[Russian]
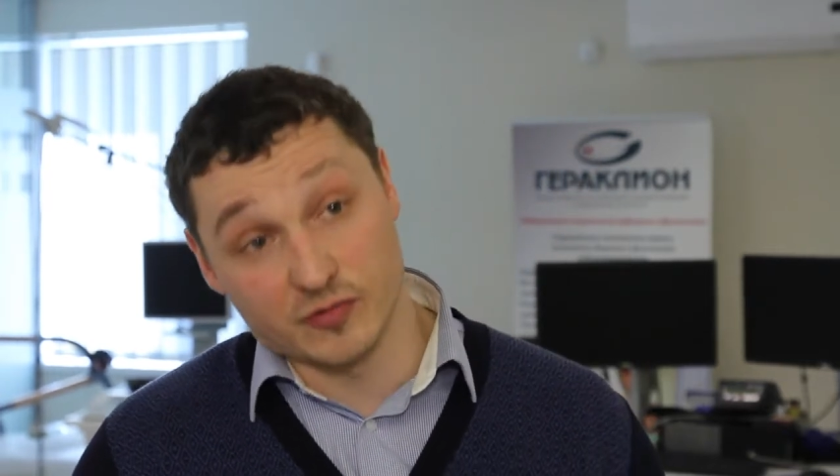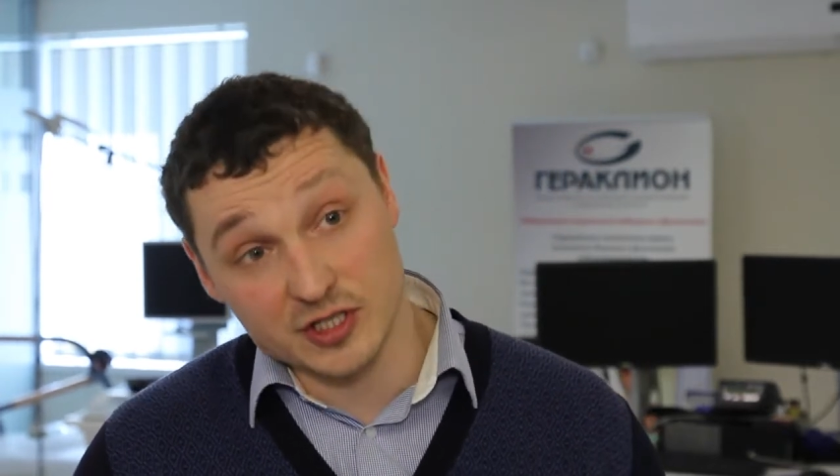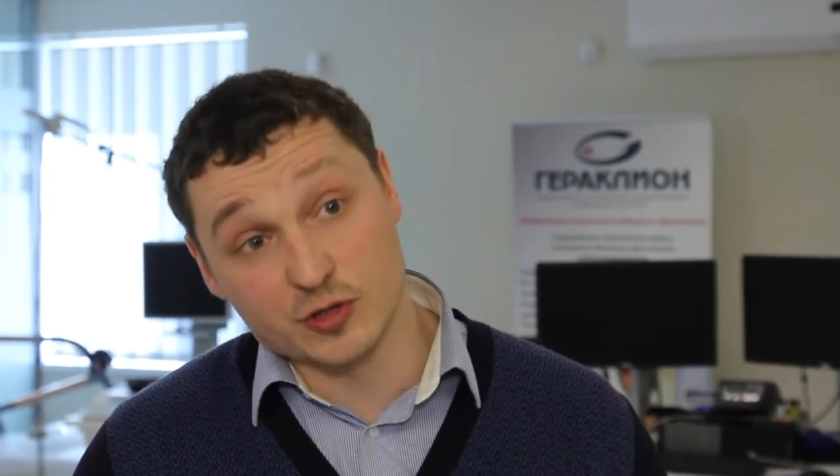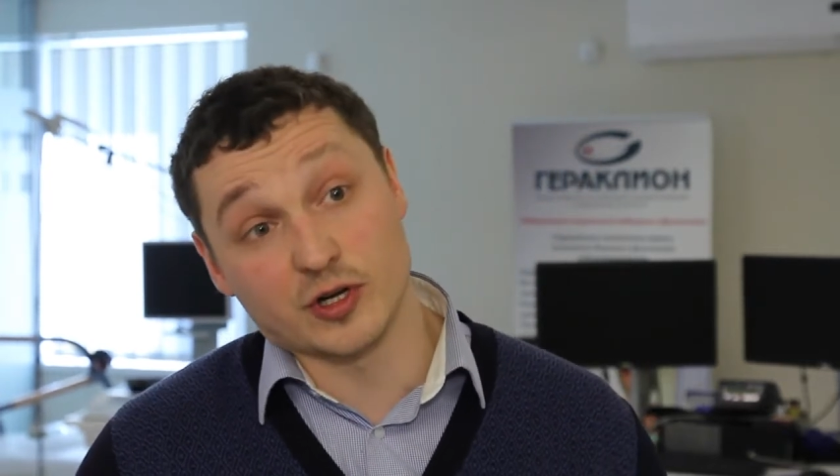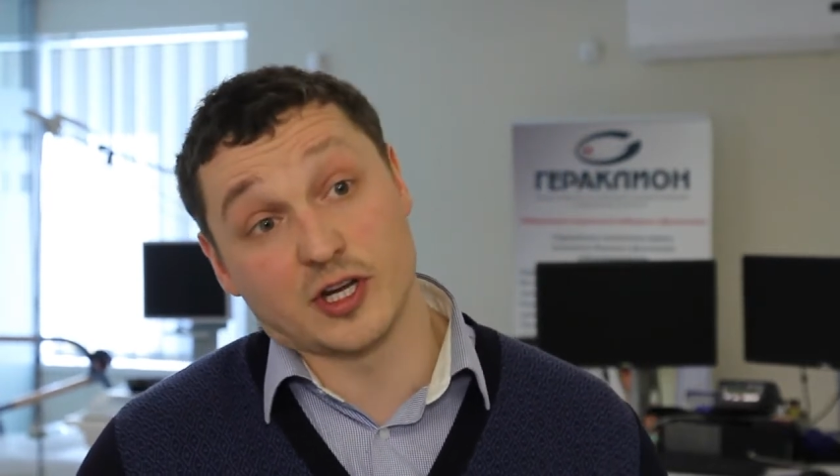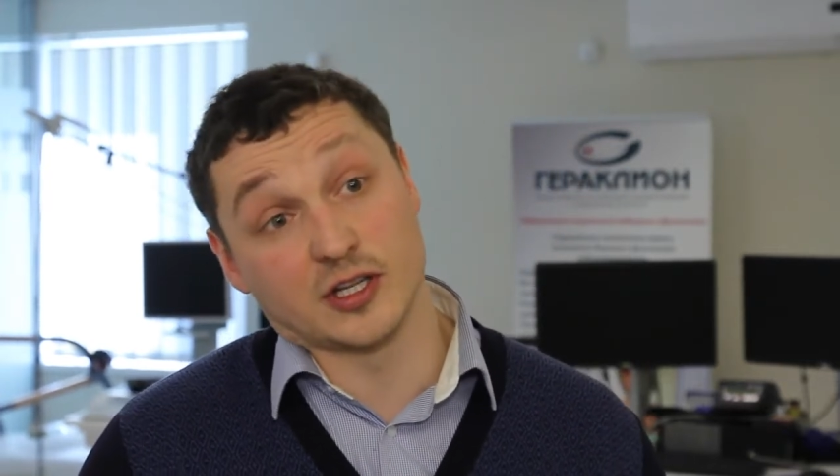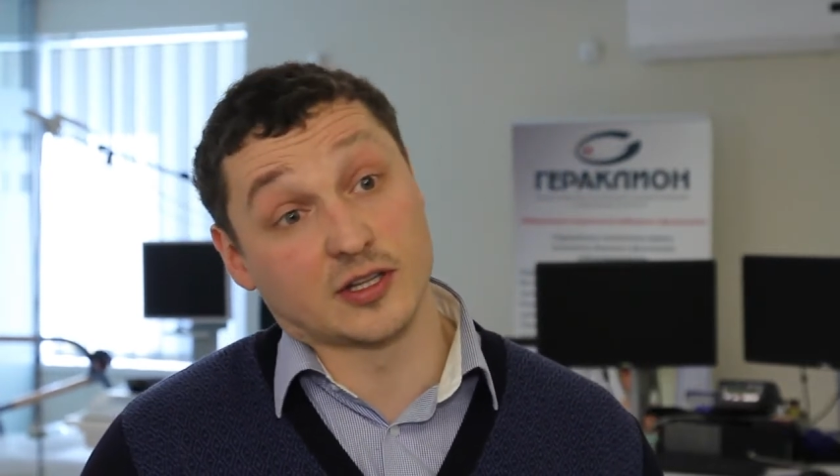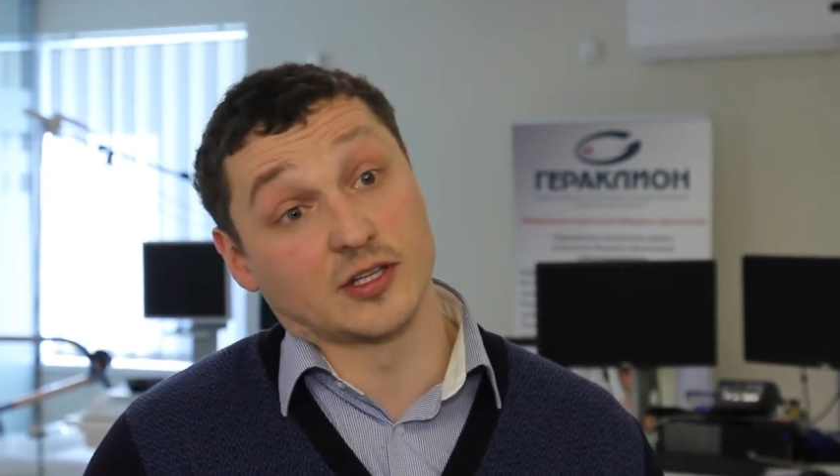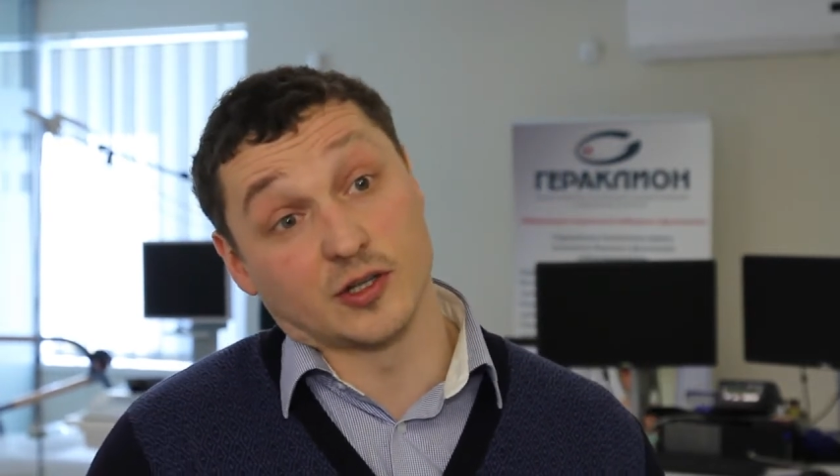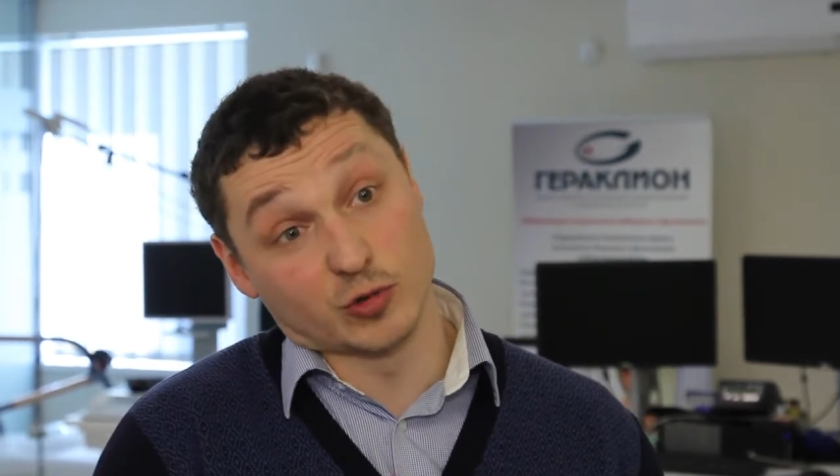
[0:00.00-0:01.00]
в восторге
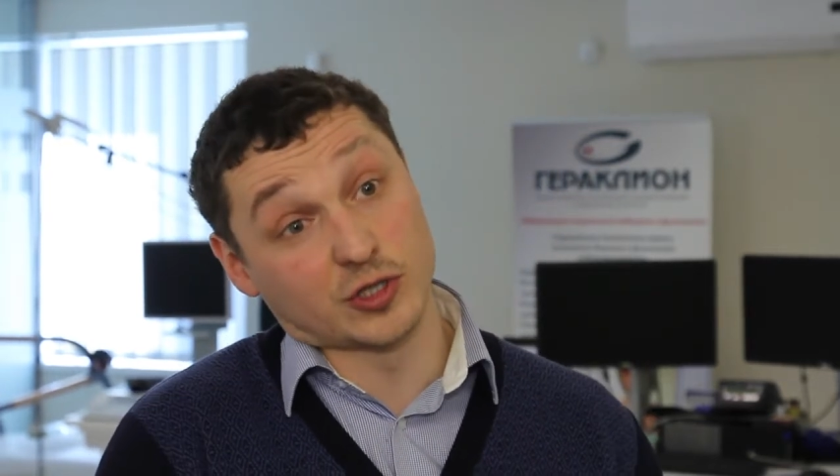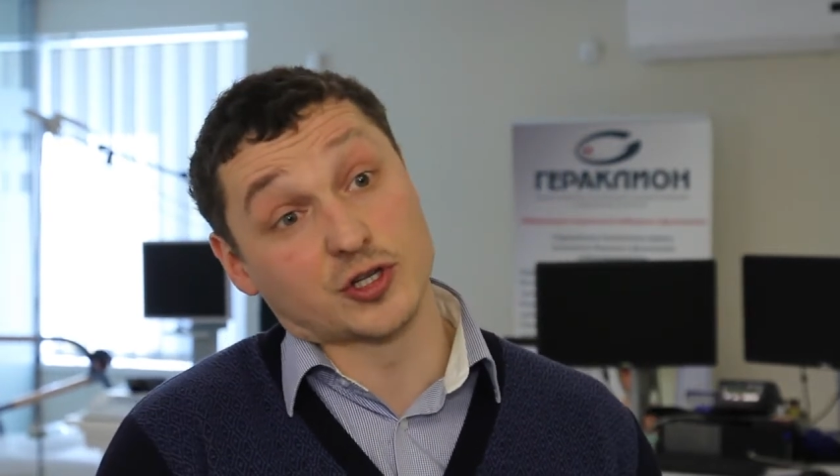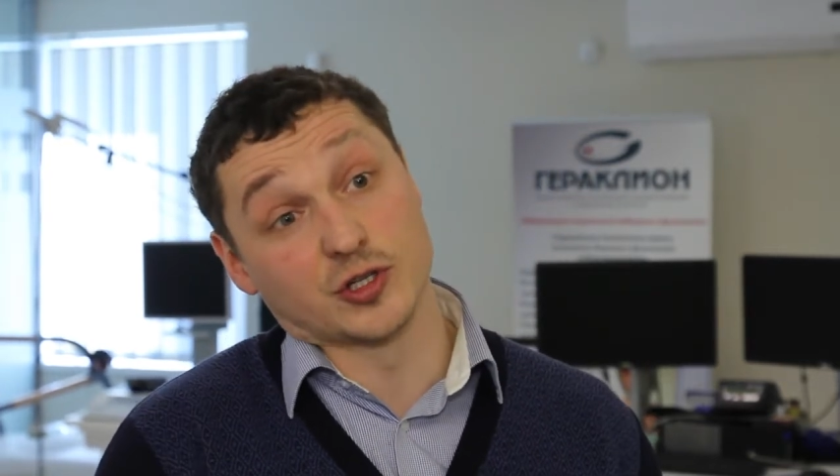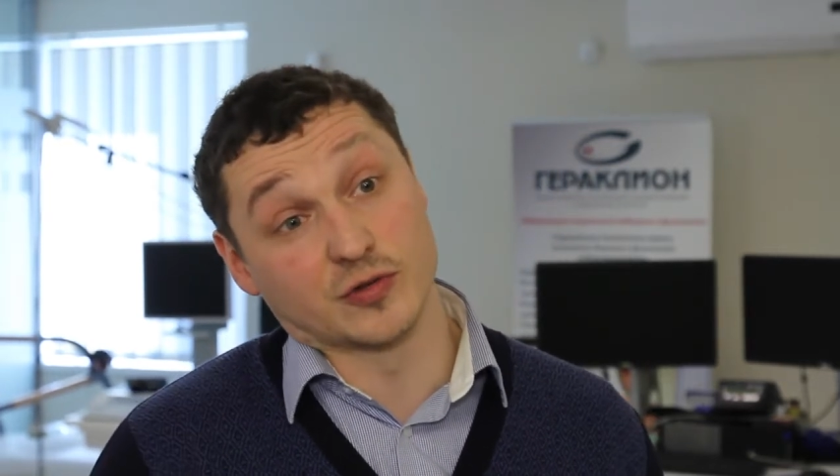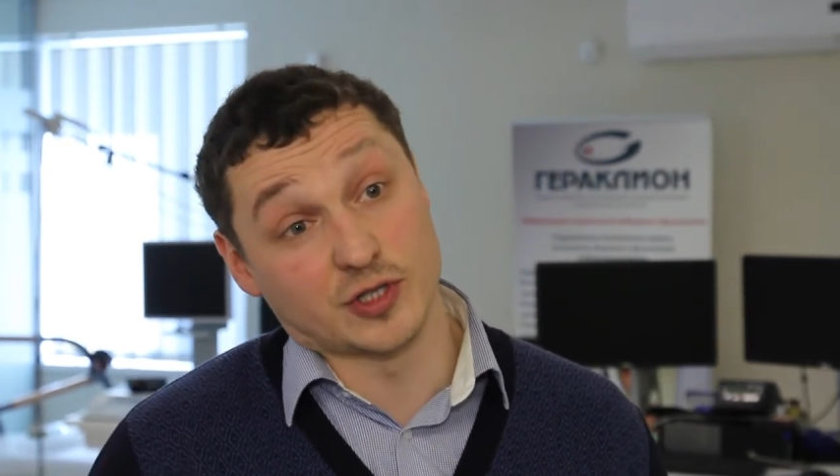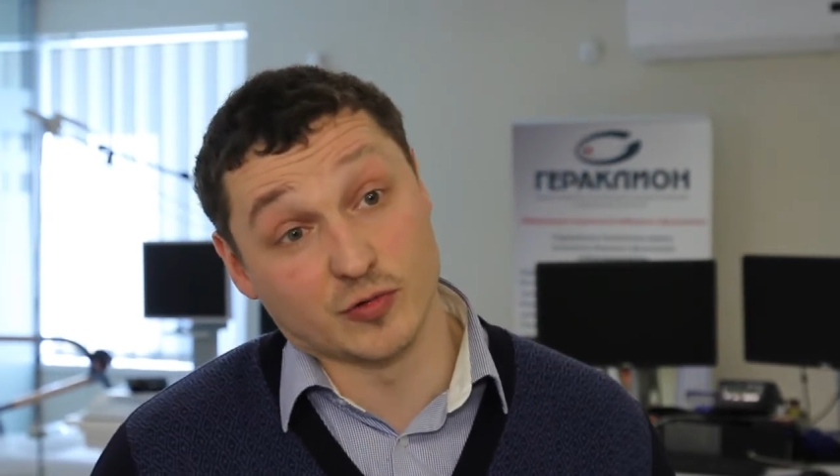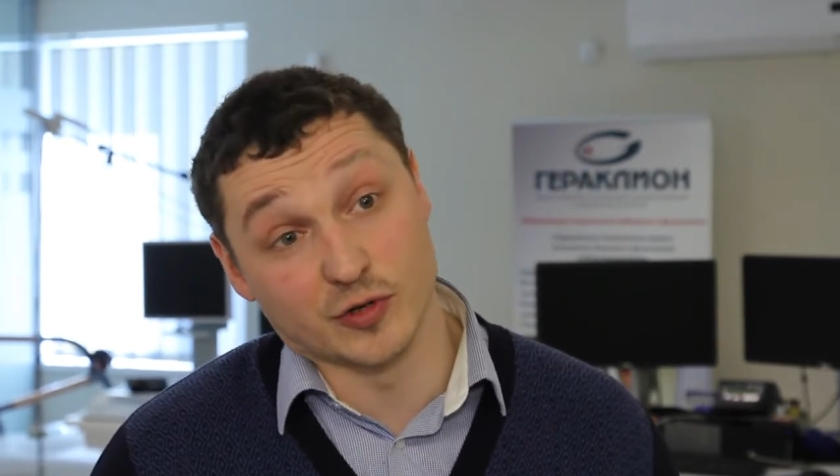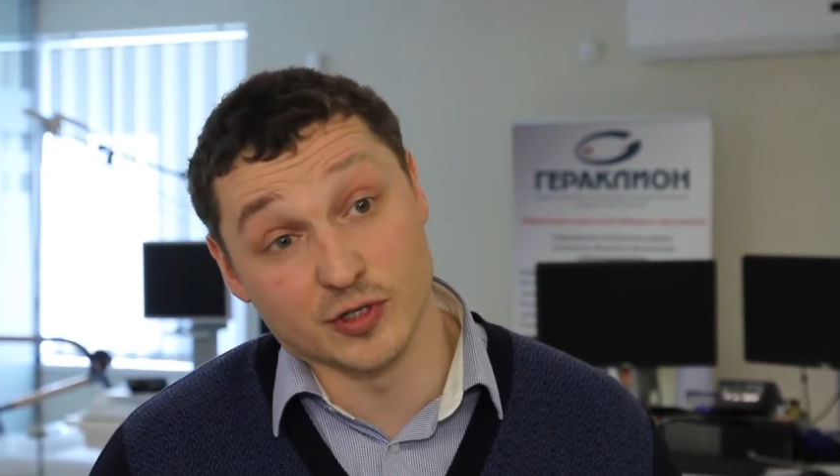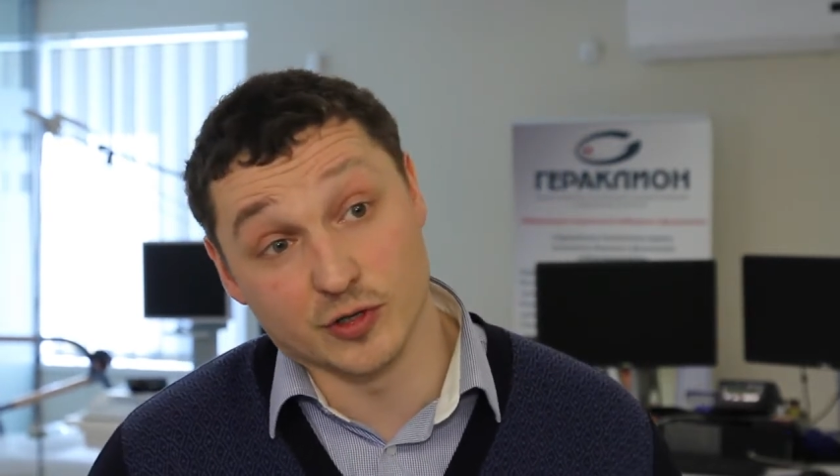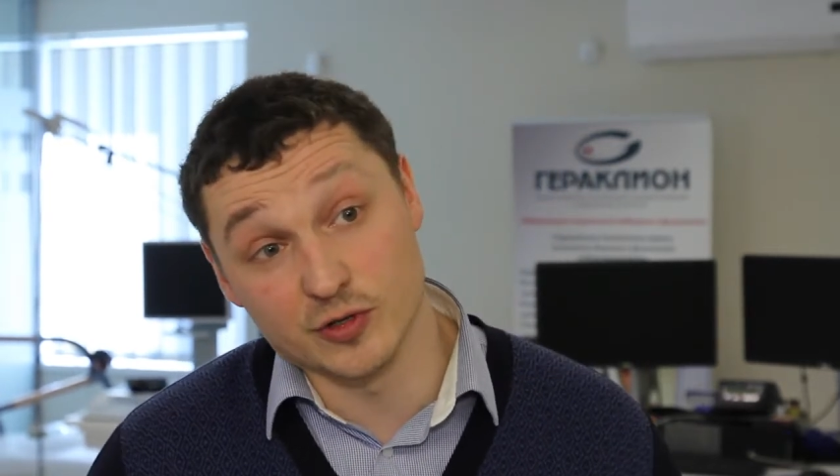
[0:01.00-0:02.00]
от э, услышанного сегодня.